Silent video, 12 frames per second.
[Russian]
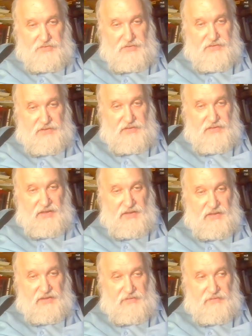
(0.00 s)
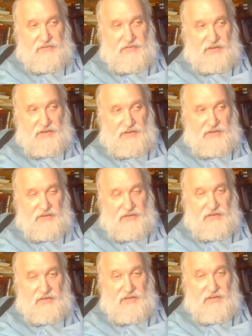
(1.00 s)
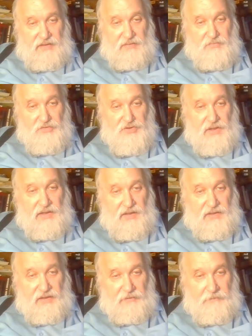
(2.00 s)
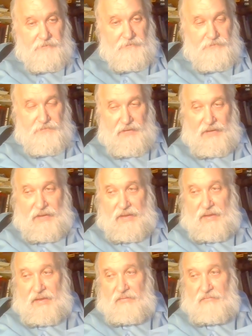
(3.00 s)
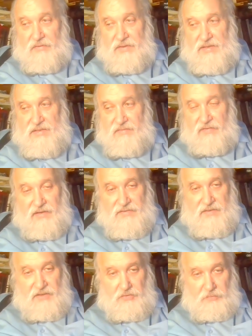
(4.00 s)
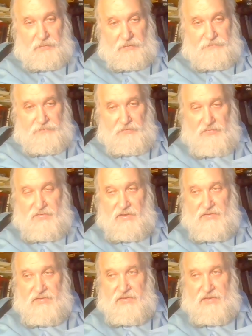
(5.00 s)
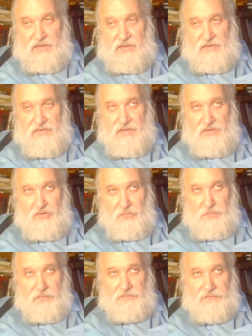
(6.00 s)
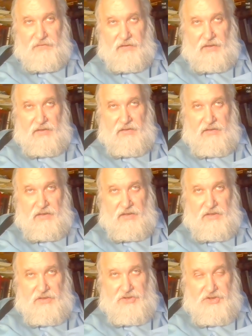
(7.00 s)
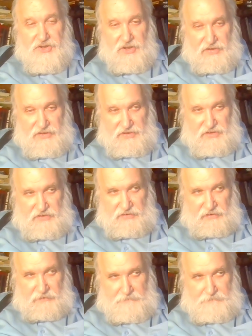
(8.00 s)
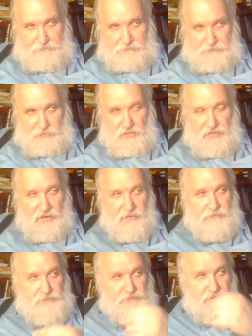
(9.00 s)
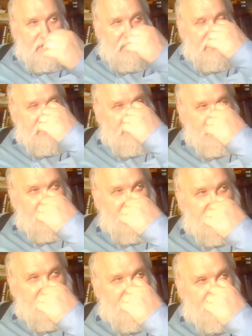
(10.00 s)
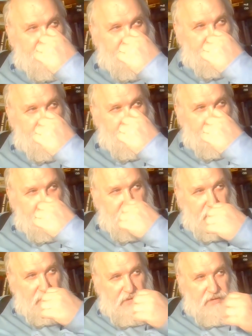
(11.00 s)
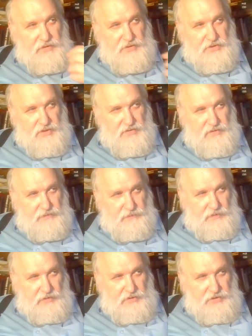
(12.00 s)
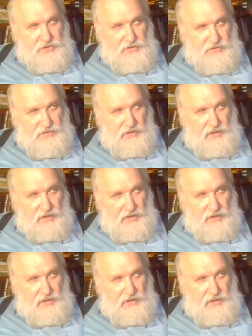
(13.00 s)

То есть дейтерий, гелий и немножко лития. Вот есть два изотопа, но ну, в частности один из изотопов литий-6, да? Ну да, литий-6. Литий-6, литий-6.